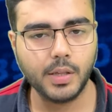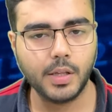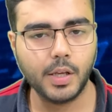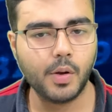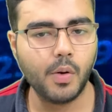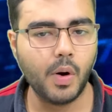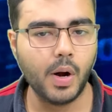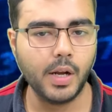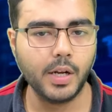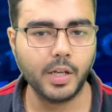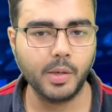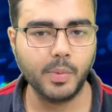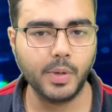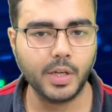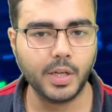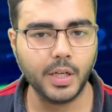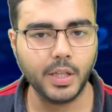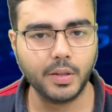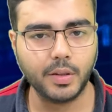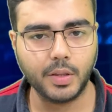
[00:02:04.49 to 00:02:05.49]
देखो
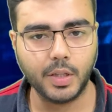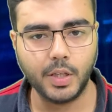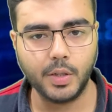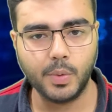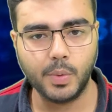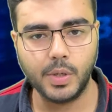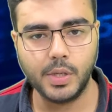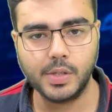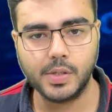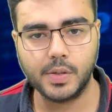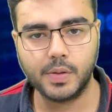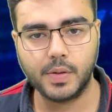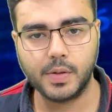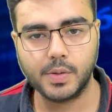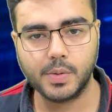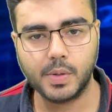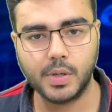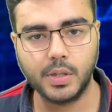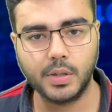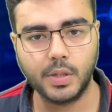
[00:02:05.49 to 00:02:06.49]
अल्टीमेटली तीनों ही चीजें
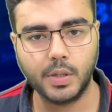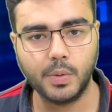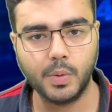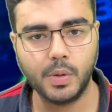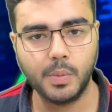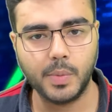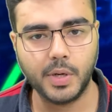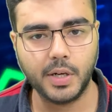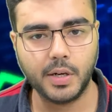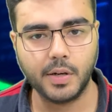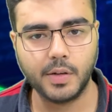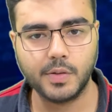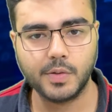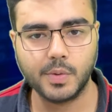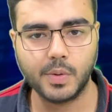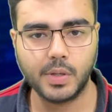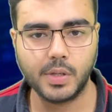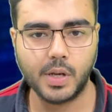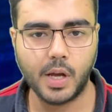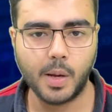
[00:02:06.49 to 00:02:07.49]
जो है तीनों ही मेट्रिक्स
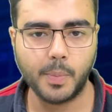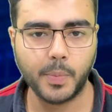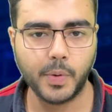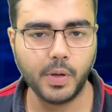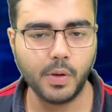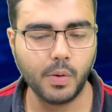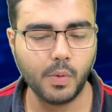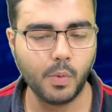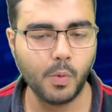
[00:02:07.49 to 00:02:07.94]
जो है यहाँ पे